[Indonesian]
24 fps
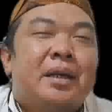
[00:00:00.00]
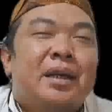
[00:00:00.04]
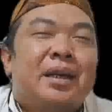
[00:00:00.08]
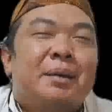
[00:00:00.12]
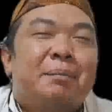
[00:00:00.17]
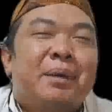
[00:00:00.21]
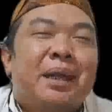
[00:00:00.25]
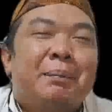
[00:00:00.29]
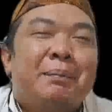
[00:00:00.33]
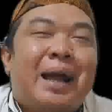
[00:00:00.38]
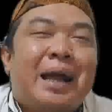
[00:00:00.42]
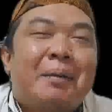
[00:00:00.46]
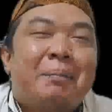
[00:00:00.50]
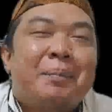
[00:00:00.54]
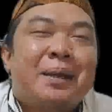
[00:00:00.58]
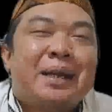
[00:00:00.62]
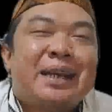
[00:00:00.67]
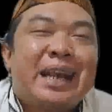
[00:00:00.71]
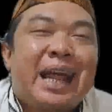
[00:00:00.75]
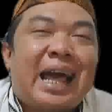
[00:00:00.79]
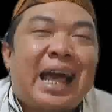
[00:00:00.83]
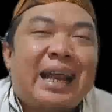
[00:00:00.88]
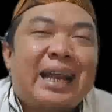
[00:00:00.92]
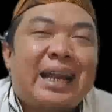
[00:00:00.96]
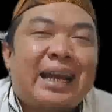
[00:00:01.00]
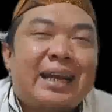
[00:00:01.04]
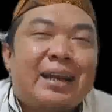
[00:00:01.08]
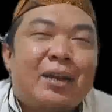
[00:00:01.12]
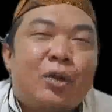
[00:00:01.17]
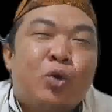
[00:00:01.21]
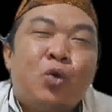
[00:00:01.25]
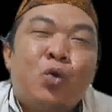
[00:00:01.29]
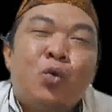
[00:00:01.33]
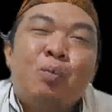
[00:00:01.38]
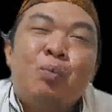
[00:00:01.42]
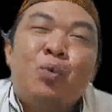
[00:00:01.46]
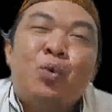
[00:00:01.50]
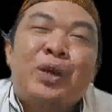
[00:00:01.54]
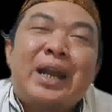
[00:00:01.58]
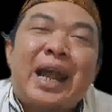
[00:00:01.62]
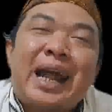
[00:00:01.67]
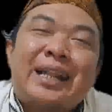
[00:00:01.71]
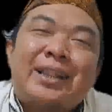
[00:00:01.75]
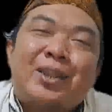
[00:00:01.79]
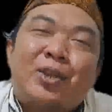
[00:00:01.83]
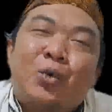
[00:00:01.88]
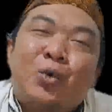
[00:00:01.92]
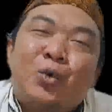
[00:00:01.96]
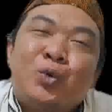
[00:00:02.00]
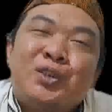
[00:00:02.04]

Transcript: Memang benar umur atau